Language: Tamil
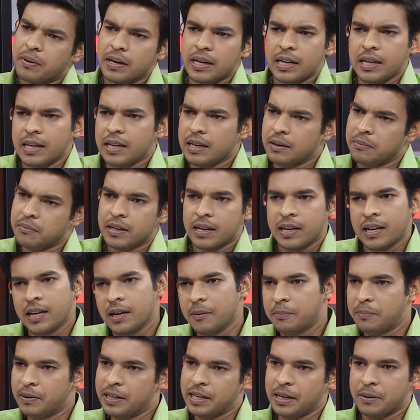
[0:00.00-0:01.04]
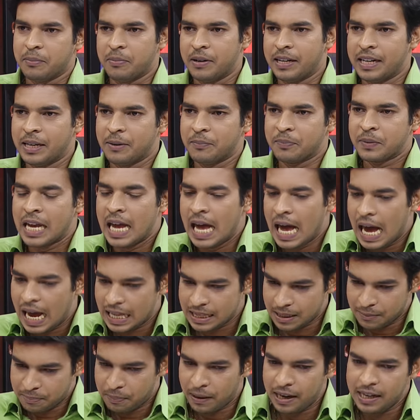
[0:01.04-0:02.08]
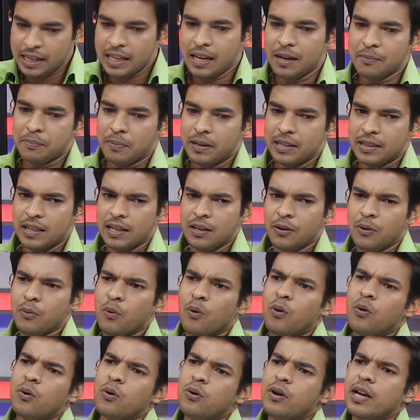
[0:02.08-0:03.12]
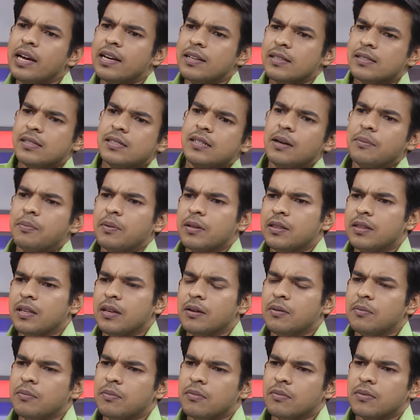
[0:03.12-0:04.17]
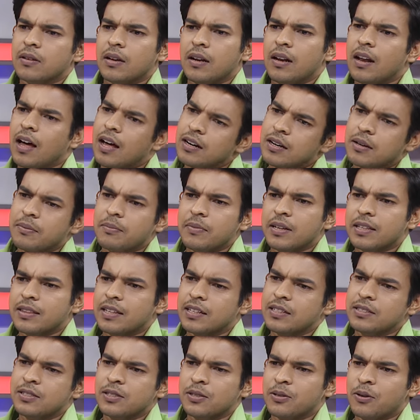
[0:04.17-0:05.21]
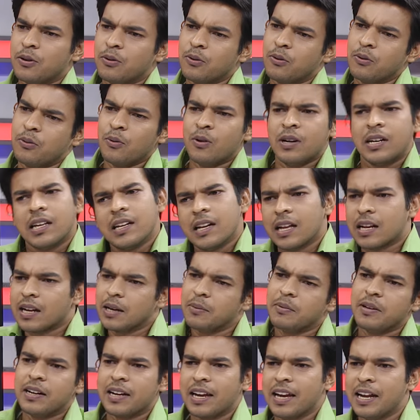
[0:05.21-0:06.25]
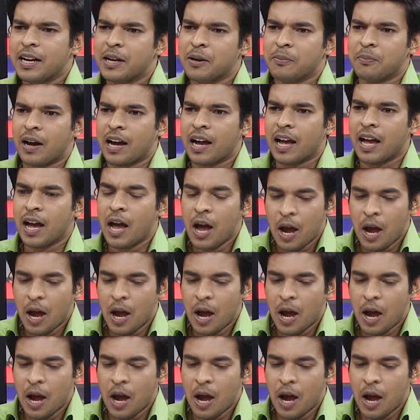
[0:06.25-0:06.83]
பணி மிகப்பெரிய பணி அந்த பணியை பற்றி உங்களுடைய ஹிஸ்ட்ரியை பற்றியும் எல்லாருக்குமே தெரிஞ்சிருக்கணும் உங்கள்கிட்ட நிறைய பேர் கேட்டிருப்பாங்க